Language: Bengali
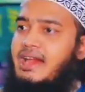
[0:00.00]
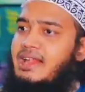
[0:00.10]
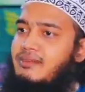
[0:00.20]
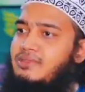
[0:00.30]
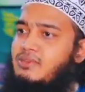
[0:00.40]
আই
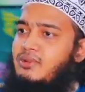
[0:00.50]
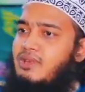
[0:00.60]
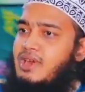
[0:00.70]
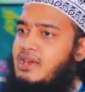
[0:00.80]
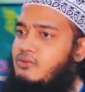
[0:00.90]
লাভ ইউ
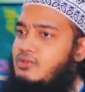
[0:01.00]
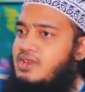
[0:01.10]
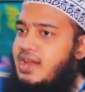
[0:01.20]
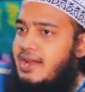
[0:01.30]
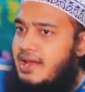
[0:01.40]
বললে কি
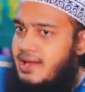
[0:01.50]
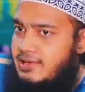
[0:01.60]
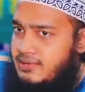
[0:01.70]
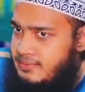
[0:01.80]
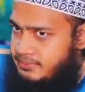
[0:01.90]
খুশি না
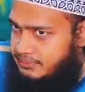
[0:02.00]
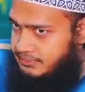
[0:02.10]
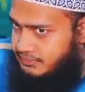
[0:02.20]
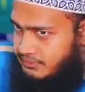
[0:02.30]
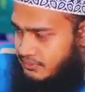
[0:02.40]
নারাজ
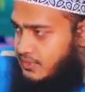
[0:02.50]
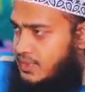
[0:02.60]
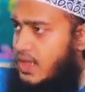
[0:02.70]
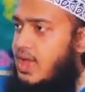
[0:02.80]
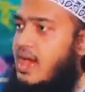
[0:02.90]

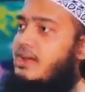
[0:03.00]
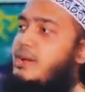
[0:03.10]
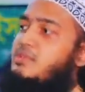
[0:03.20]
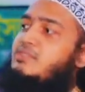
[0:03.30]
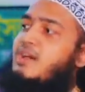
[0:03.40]
এখন
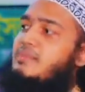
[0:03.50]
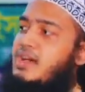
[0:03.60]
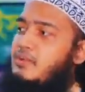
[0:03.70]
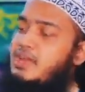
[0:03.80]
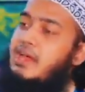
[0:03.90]
আমি যদি
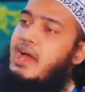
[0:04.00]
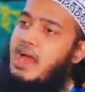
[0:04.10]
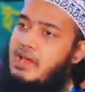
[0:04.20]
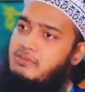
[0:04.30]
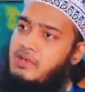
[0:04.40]
আপনাকে বলি
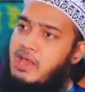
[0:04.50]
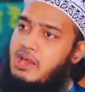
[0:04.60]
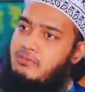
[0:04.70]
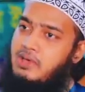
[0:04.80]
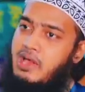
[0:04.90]
আই লাভ ইউ আই
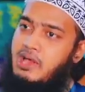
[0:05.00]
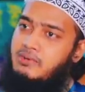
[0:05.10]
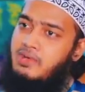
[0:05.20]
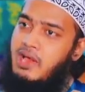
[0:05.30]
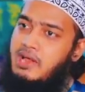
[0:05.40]
লাভ ইউ আই
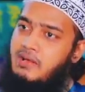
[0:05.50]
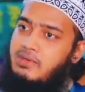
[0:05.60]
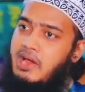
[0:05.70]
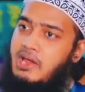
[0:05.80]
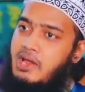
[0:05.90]
লাভ ইউ আই লাভ
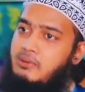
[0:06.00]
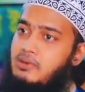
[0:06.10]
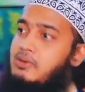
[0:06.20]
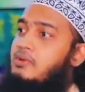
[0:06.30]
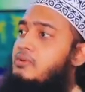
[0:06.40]
ইউ আই লাভ ইউ